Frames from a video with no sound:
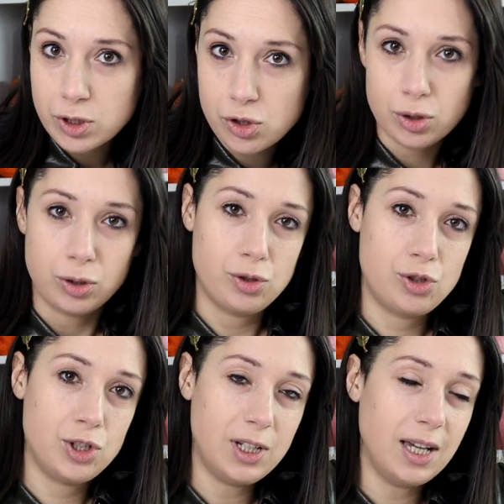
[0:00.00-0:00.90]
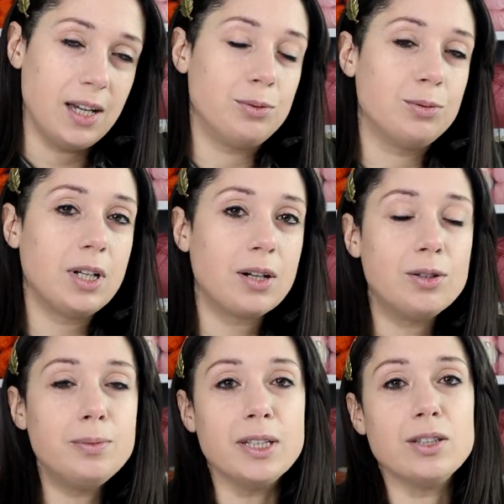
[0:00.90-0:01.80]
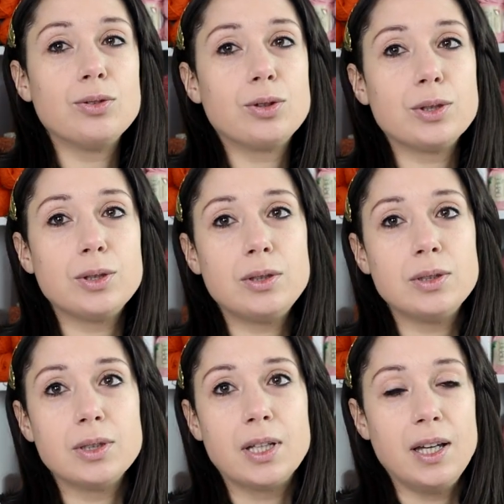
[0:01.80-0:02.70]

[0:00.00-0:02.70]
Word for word: quest'oggi è un argomento